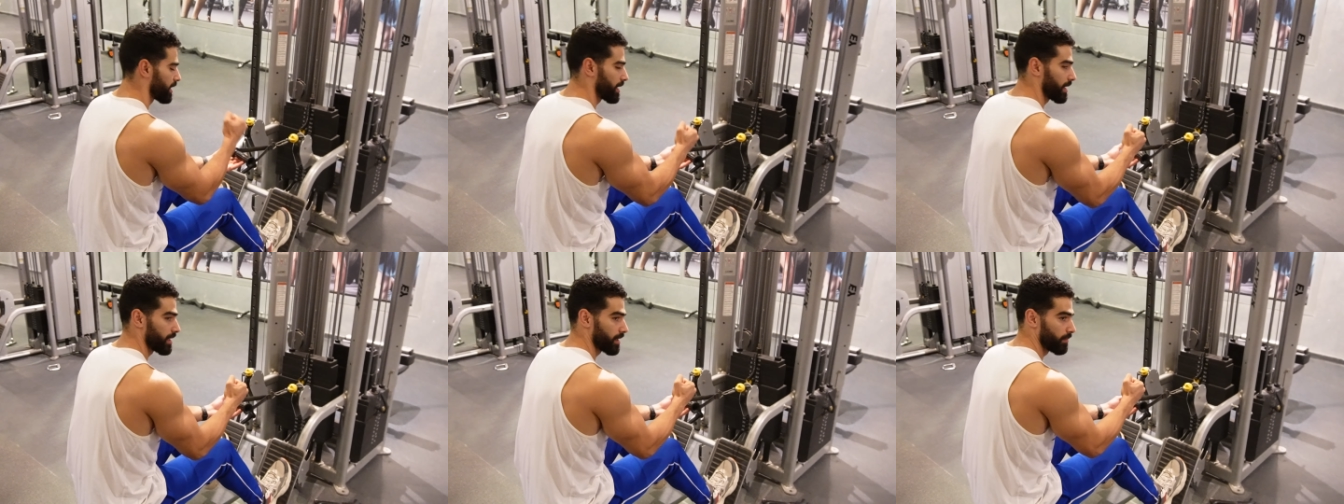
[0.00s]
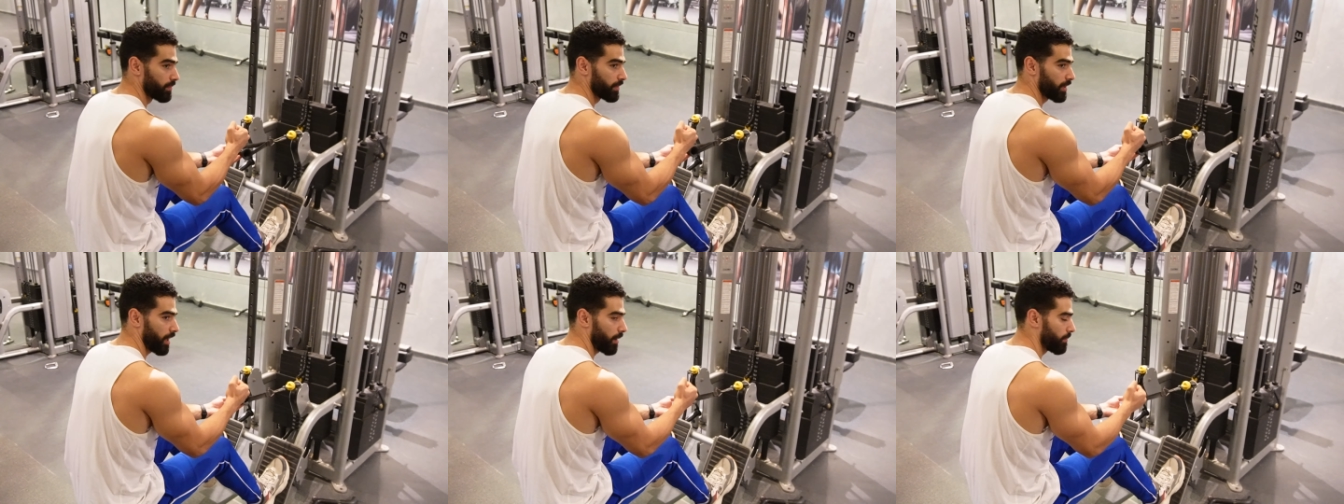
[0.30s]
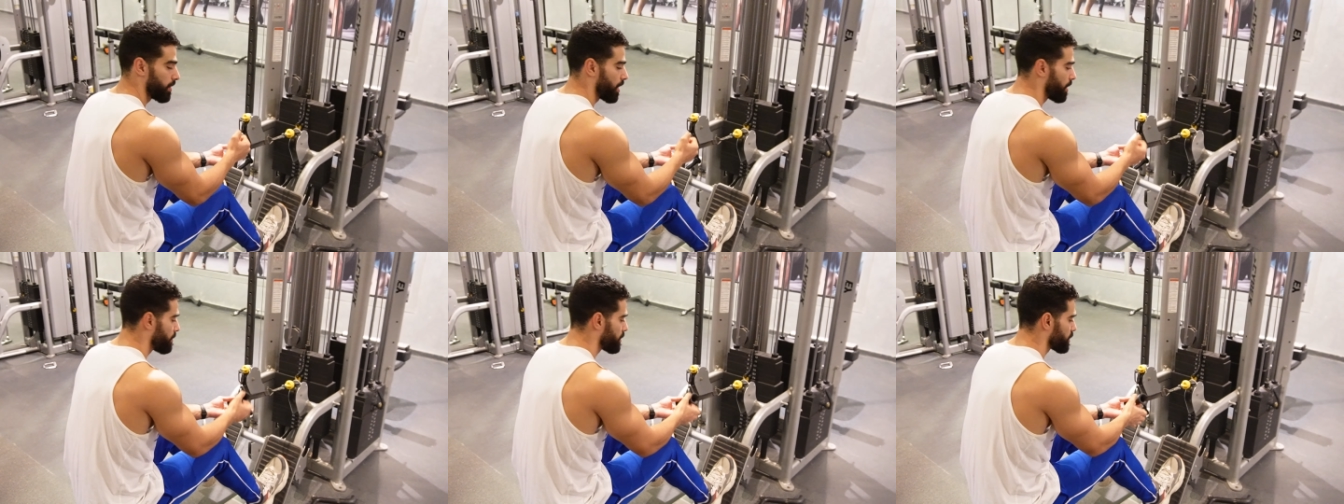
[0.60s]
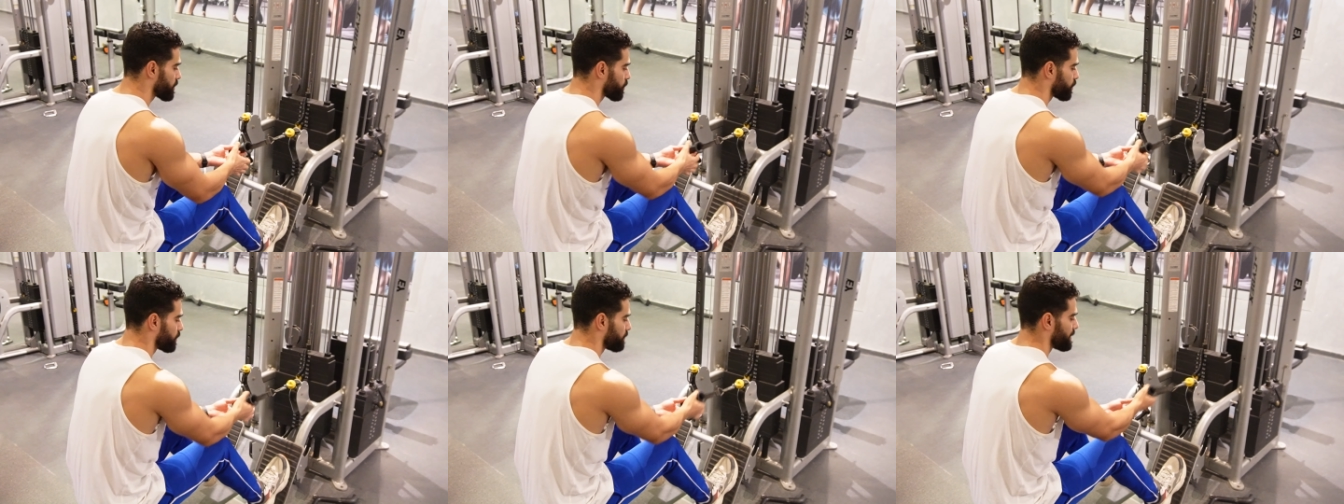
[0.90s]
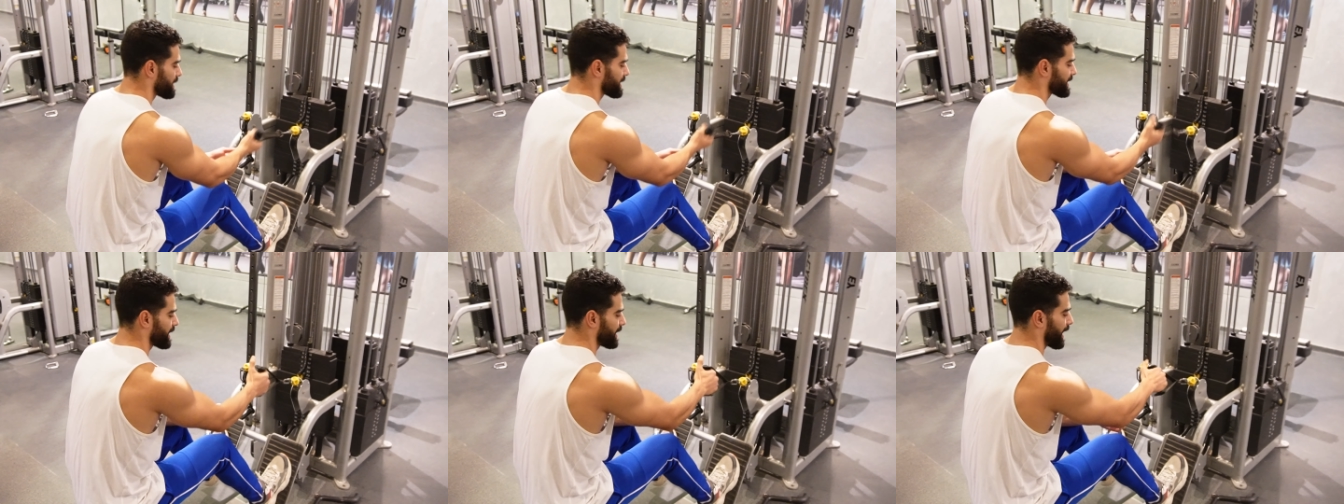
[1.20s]
كانك بتلعب هامر
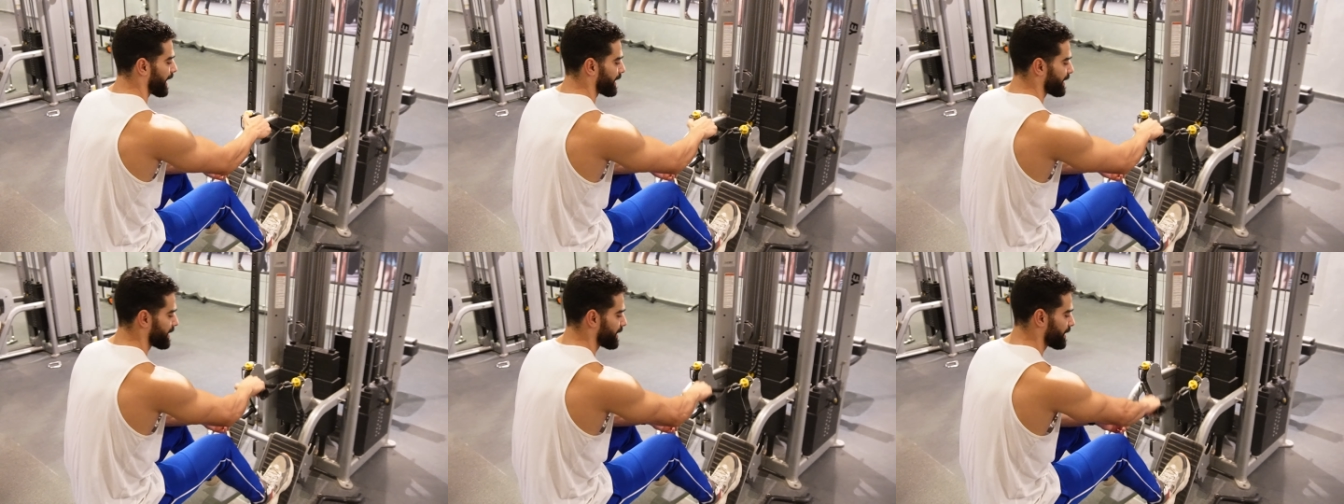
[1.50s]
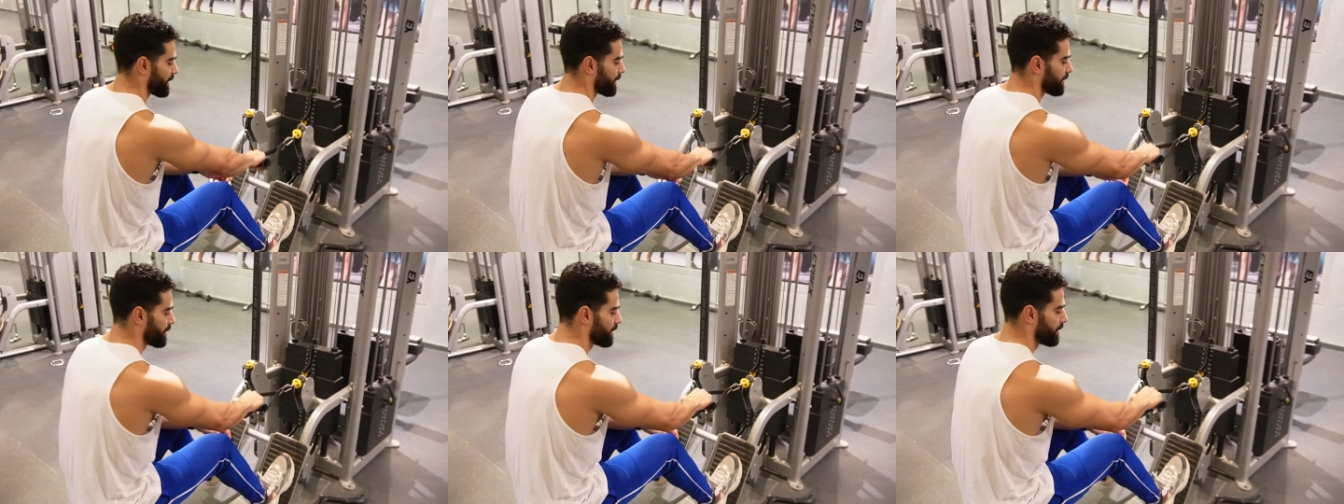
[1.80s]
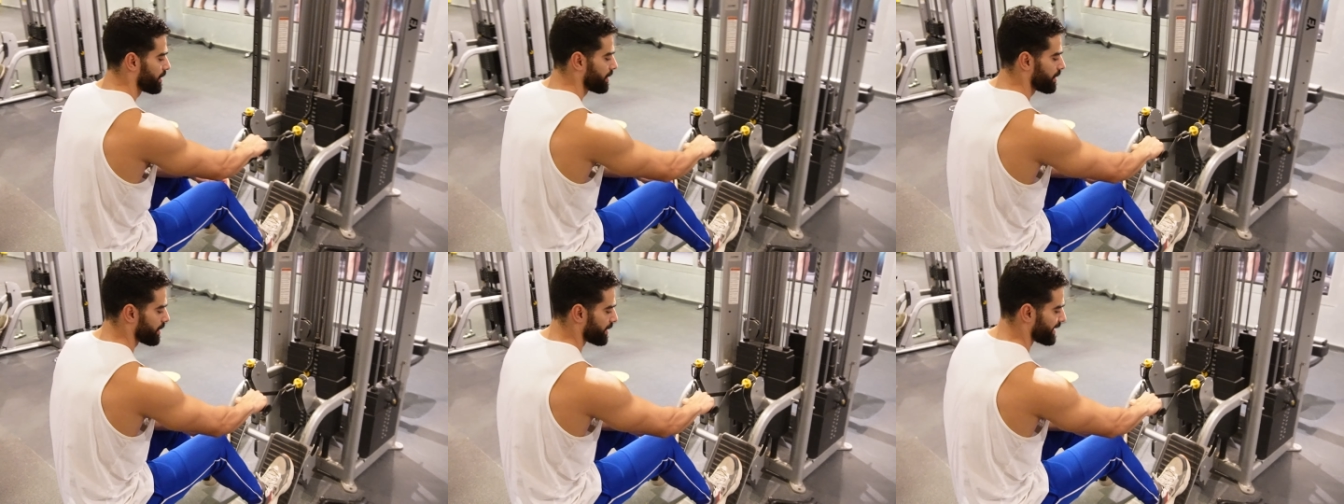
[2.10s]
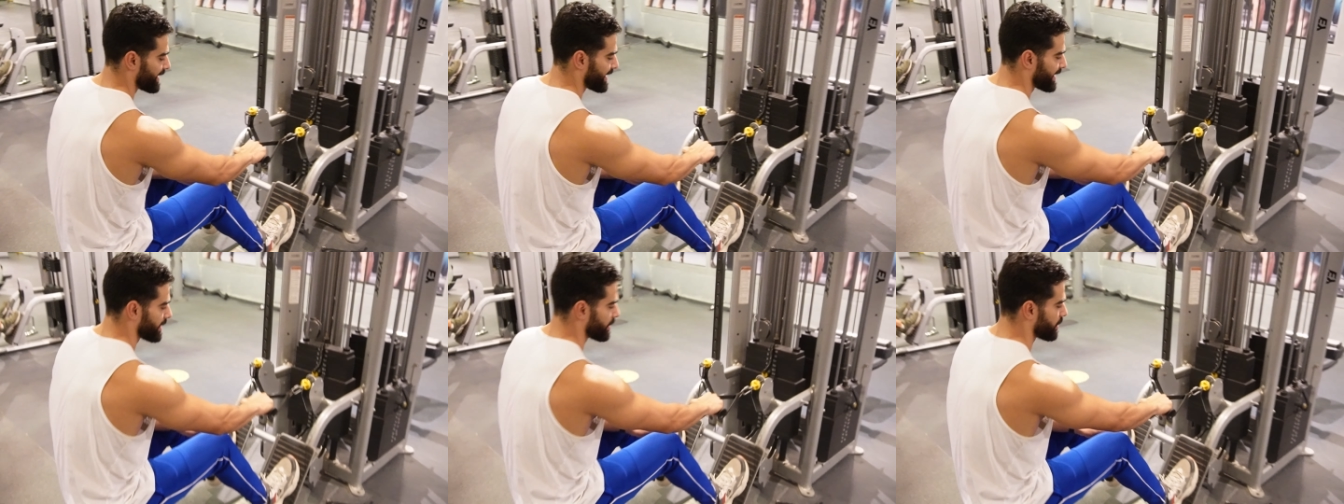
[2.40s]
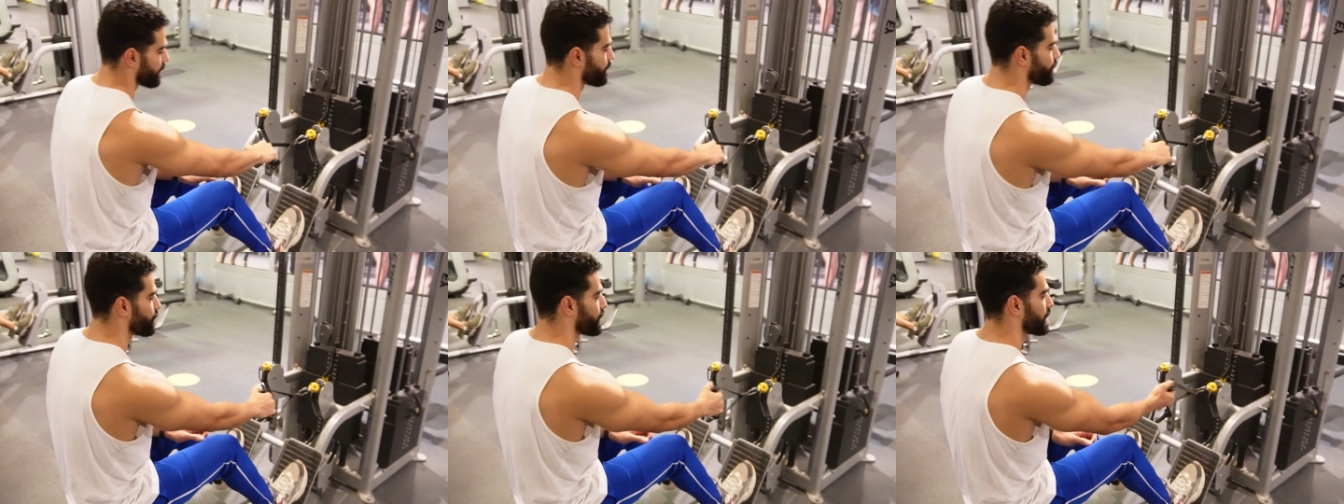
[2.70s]
والمسكه العاديه اللي هي
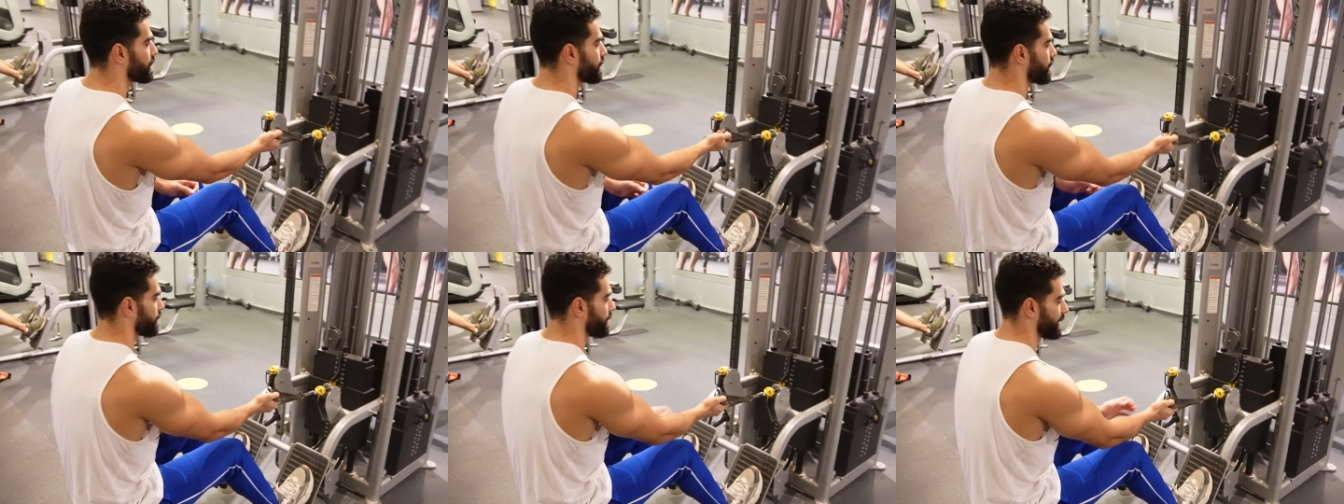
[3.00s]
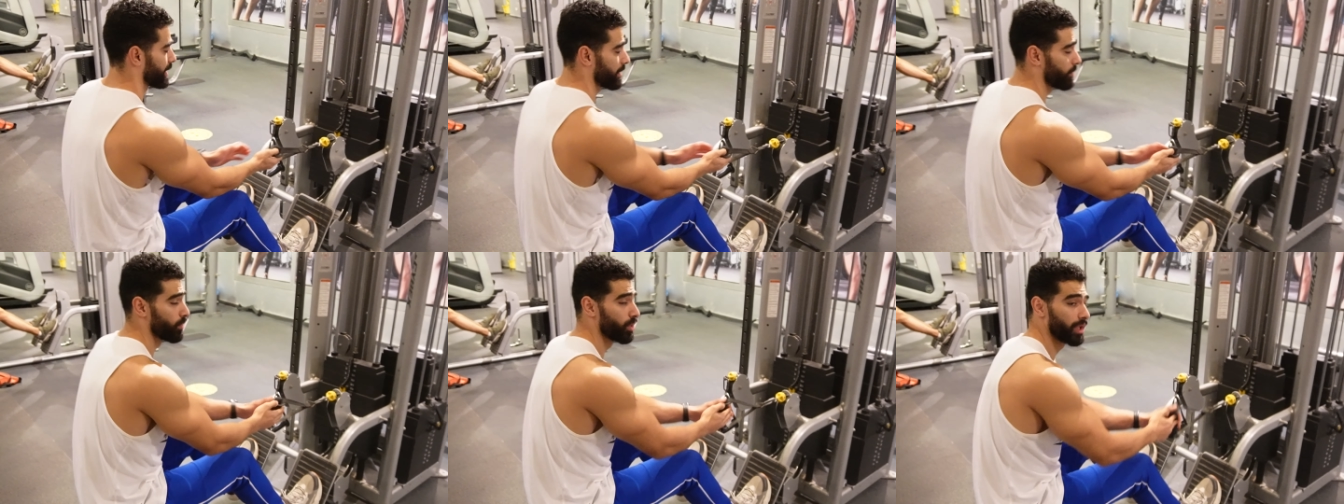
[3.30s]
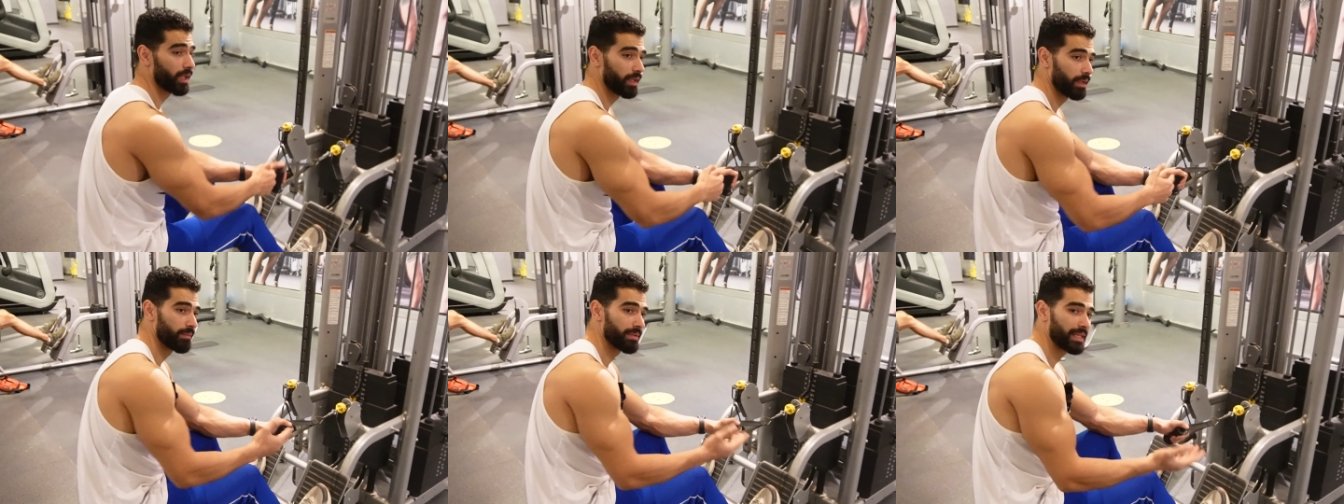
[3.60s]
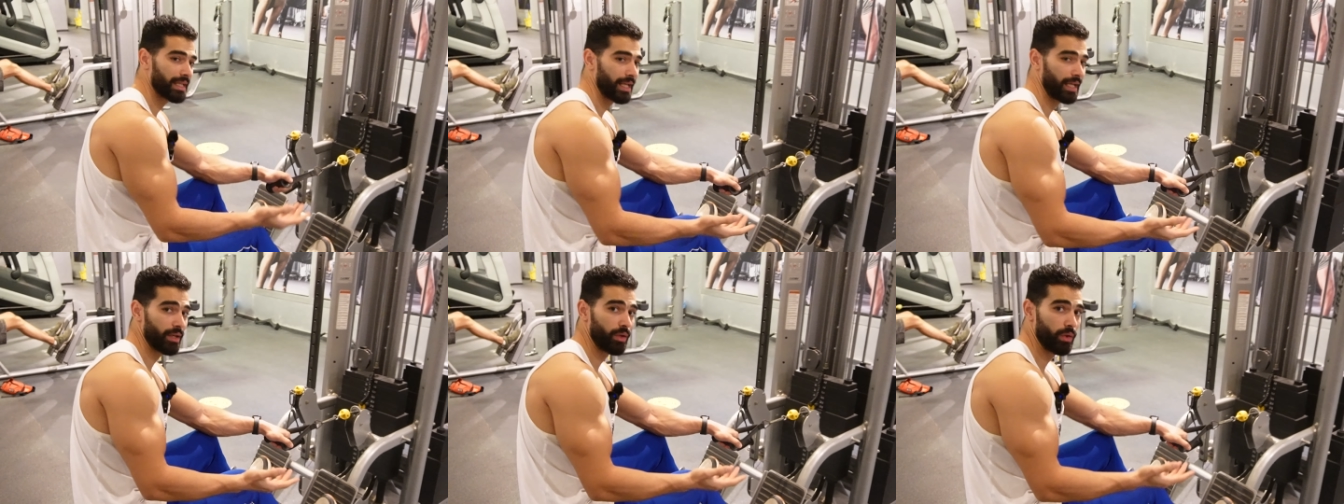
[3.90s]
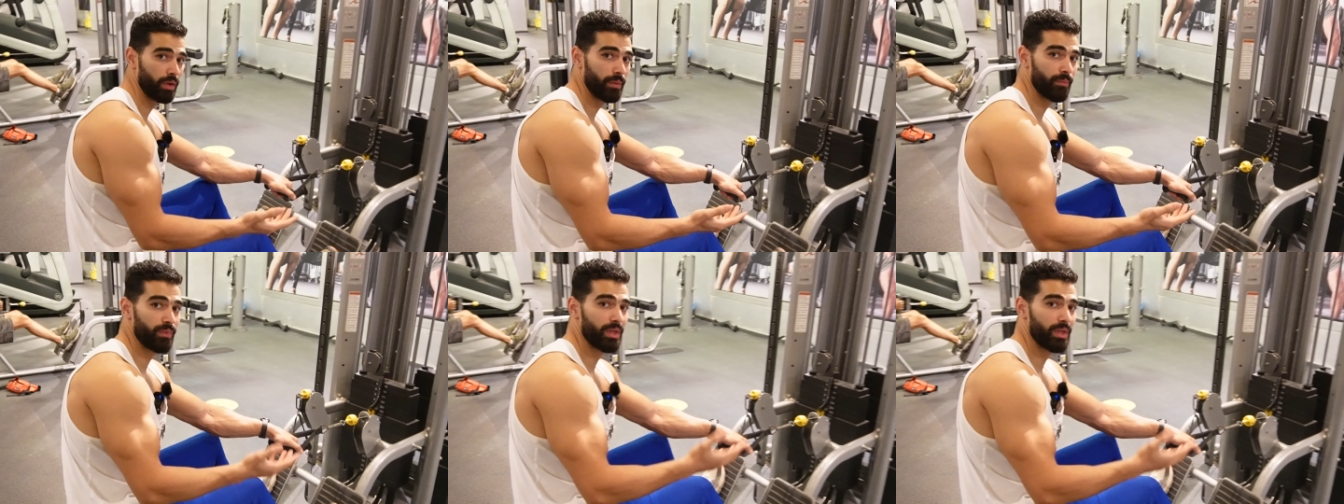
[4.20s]
دي طيب احنا ممكن نمسك انهي